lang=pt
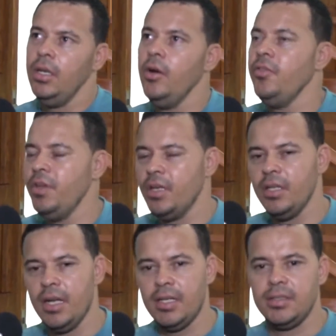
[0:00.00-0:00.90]
eu vim aqui
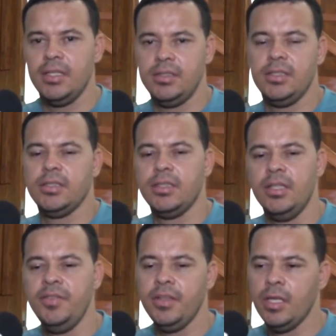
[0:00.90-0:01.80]
na casa da residência
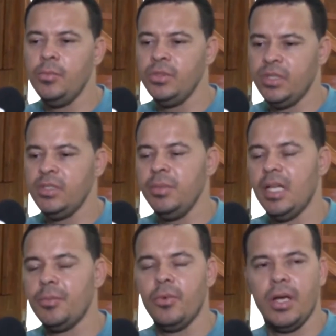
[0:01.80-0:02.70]
dele e fiquei muito
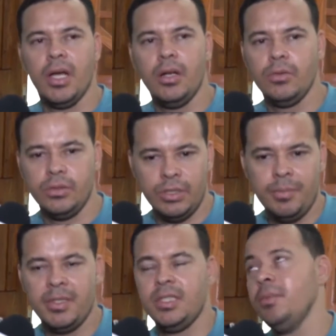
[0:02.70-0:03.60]
sensibilizado, porque aquela coisa, eu já
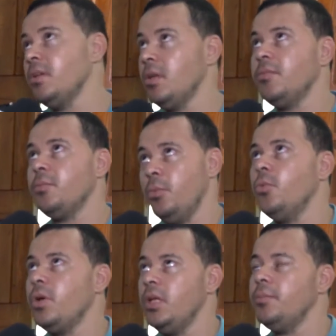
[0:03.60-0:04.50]
passei pelo que,
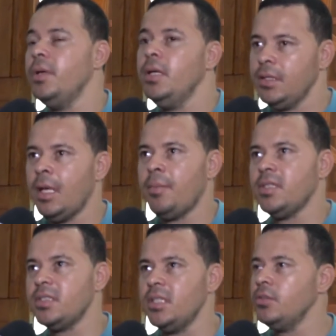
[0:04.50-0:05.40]
que ele está
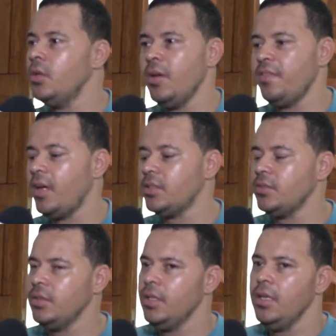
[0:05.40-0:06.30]
passando, não é fácil.